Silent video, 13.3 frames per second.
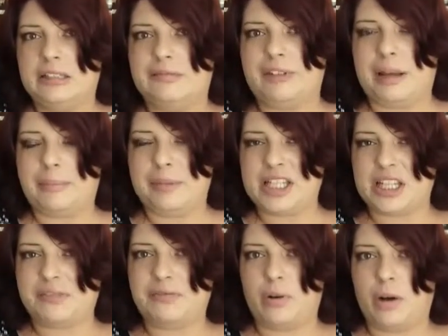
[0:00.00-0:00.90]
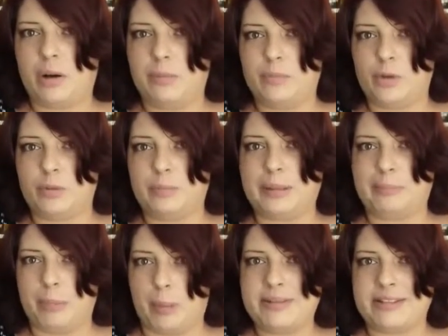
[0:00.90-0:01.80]
weiblicher Form und
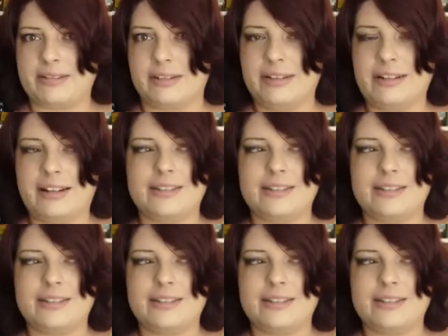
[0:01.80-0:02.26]
mit Möpsen. Ne?